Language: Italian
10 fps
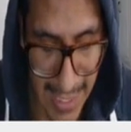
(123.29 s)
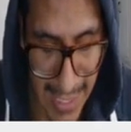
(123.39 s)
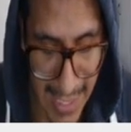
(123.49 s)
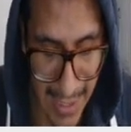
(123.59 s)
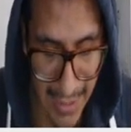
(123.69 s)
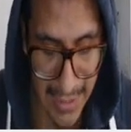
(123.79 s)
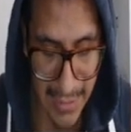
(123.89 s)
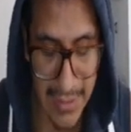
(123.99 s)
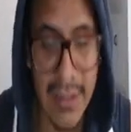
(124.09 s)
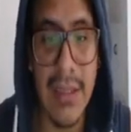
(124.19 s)
Ce
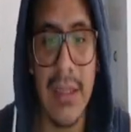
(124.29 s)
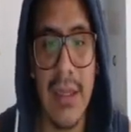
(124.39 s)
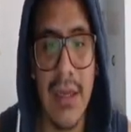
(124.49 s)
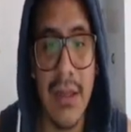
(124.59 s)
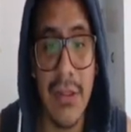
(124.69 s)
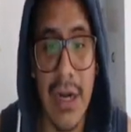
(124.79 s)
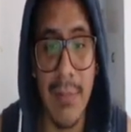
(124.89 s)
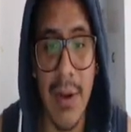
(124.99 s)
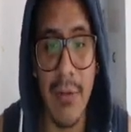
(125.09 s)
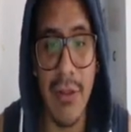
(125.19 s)
l'abbiamo già, l'abbiamo già messa
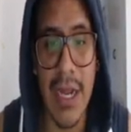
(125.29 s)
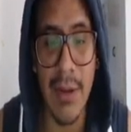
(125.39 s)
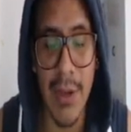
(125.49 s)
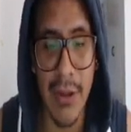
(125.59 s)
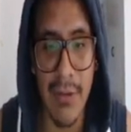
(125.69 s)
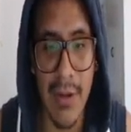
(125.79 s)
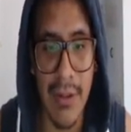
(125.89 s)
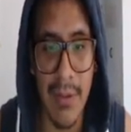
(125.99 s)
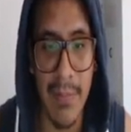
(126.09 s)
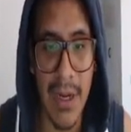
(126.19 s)
prima, l'ho già messa
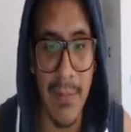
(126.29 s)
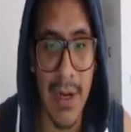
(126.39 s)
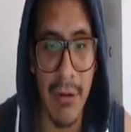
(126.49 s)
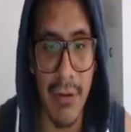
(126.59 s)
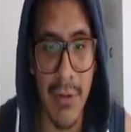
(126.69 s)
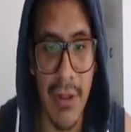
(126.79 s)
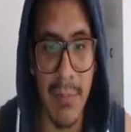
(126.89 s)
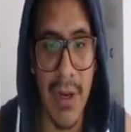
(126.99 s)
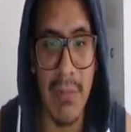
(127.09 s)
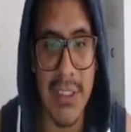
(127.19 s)
prima, start date
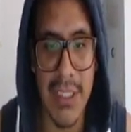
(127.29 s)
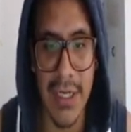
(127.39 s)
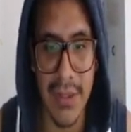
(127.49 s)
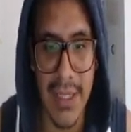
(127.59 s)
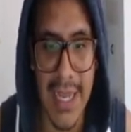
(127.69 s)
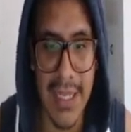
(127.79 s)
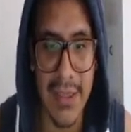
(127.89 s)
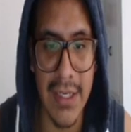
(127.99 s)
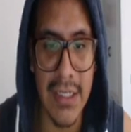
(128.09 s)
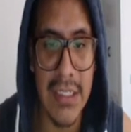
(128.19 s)

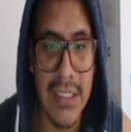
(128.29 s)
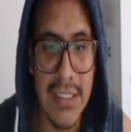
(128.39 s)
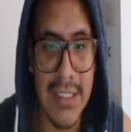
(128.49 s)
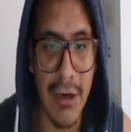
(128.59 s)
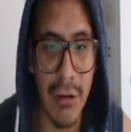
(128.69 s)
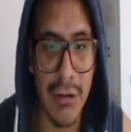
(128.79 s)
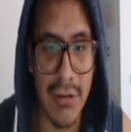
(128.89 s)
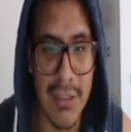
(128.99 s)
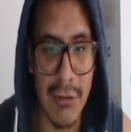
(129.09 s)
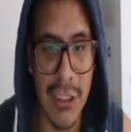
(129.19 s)
0807
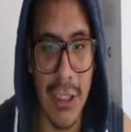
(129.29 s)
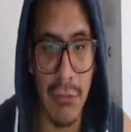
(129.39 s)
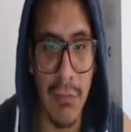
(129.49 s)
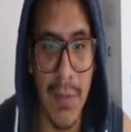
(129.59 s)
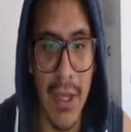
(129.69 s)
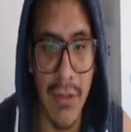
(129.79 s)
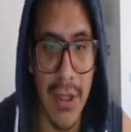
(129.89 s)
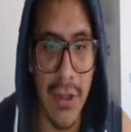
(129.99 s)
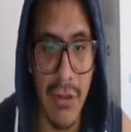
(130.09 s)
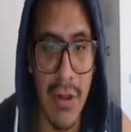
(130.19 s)
2016
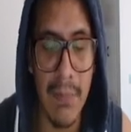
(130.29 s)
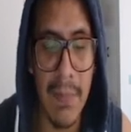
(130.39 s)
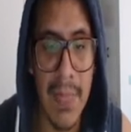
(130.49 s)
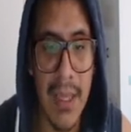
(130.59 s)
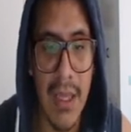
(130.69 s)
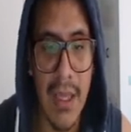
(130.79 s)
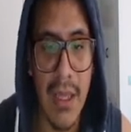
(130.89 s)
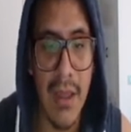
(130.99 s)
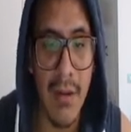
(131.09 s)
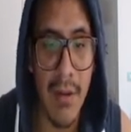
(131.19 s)
Per arrivare al
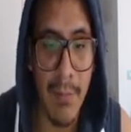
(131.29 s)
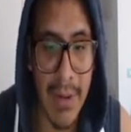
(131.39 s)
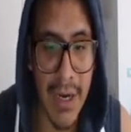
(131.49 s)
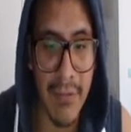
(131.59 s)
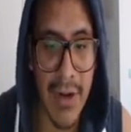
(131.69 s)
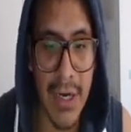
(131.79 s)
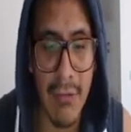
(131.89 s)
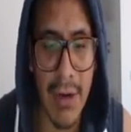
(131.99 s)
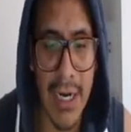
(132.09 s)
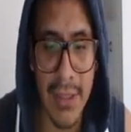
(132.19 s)
40 ci vogliono
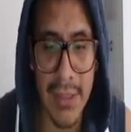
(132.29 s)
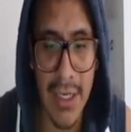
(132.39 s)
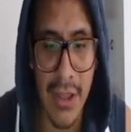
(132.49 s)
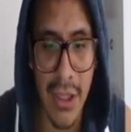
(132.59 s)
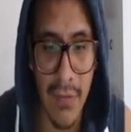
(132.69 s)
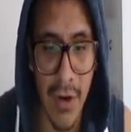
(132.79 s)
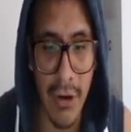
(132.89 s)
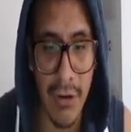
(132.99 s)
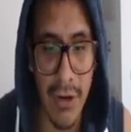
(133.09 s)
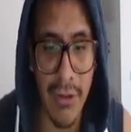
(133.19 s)
esattamente
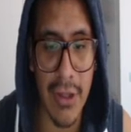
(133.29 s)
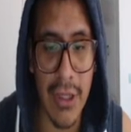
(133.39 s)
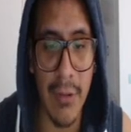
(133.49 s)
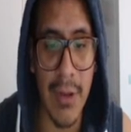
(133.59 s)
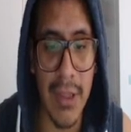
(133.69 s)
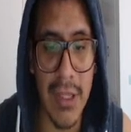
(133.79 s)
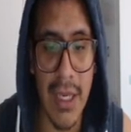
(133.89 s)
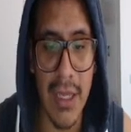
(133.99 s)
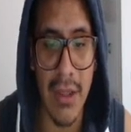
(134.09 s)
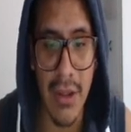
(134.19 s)
7
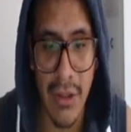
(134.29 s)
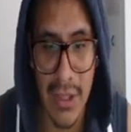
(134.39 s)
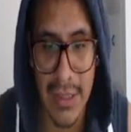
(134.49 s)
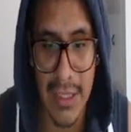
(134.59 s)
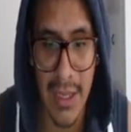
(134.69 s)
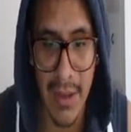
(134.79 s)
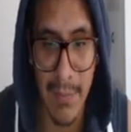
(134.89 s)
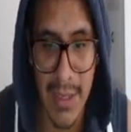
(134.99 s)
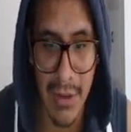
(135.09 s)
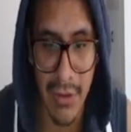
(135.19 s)
mesi, quindi dovrò
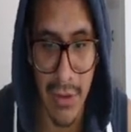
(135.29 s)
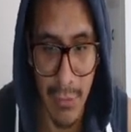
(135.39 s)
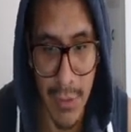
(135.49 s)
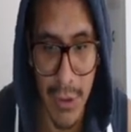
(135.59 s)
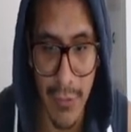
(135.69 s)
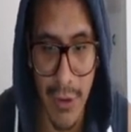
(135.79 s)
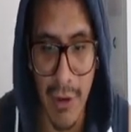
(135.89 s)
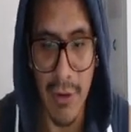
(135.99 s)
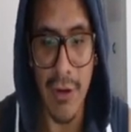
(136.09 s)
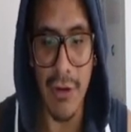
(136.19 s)
giocare ancora per
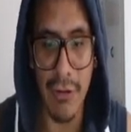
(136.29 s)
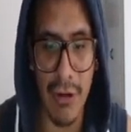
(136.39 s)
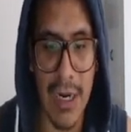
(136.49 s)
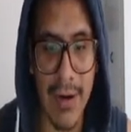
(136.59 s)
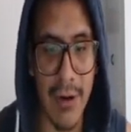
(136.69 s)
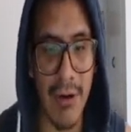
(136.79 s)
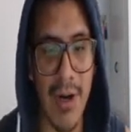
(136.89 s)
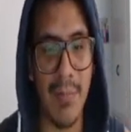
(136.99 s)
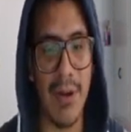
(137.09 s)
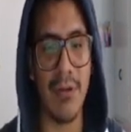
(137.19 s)
un bel po' per fino ad
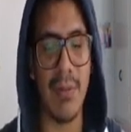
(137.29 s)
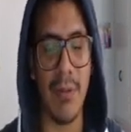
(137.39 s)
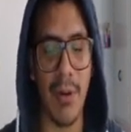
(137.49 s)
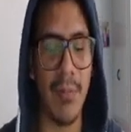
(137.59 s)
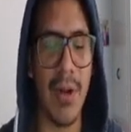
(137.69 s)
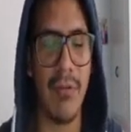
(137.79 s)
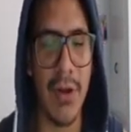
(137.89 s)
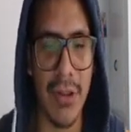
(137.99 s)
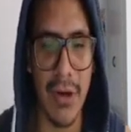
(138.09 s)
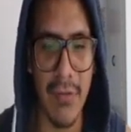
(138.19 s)
arrivare al livello 40